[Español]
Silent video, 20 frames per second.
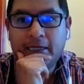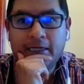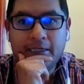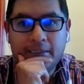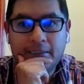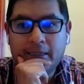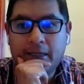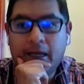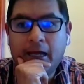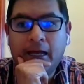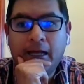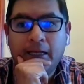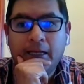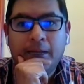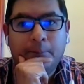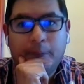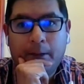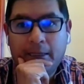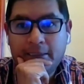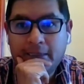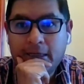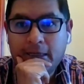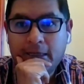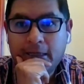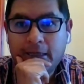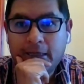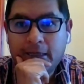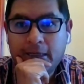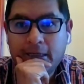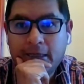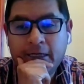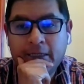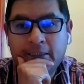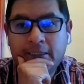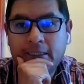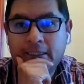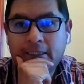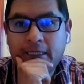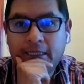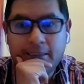hasta pasado mañana, es
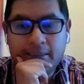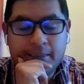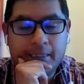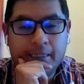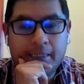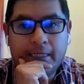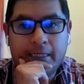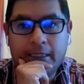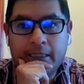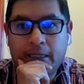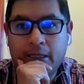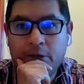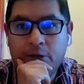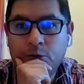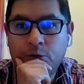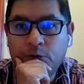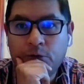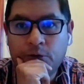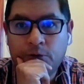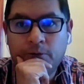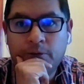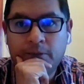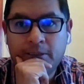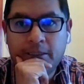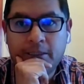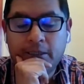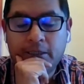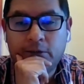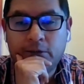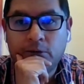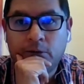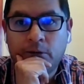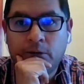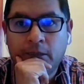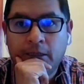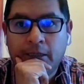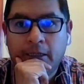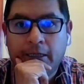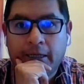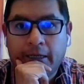decir, hasta el 31, ¿no es cierto?
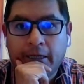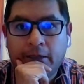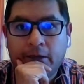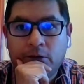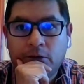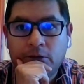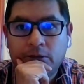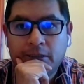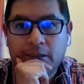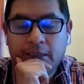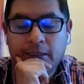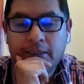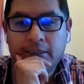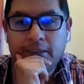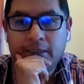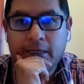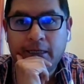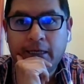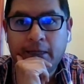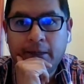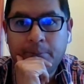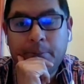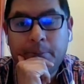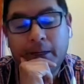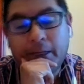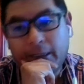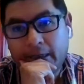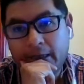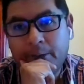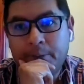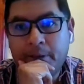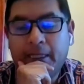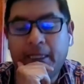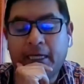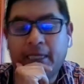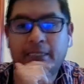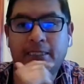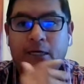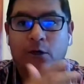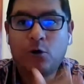Entonces, eh, prácticamente
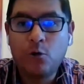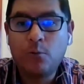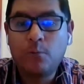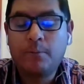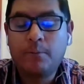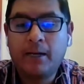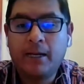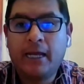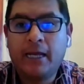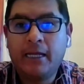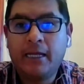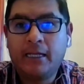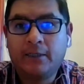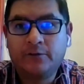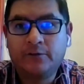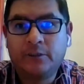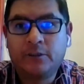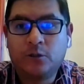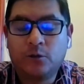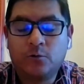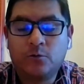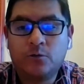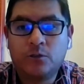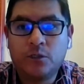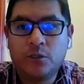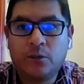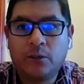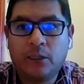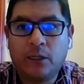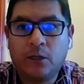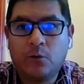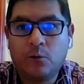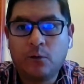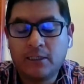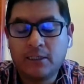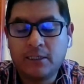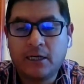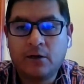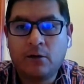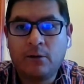que se cumple ahí la resolución del
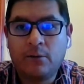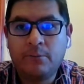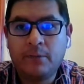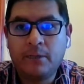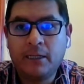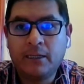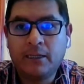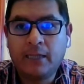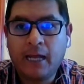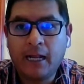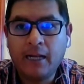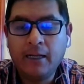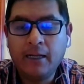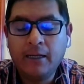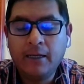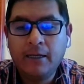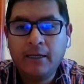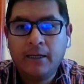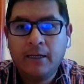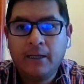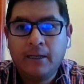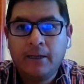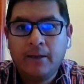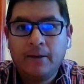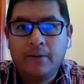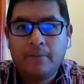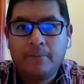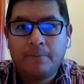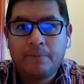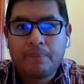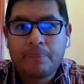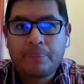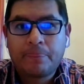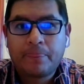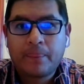juez agroambiental. A como se diría.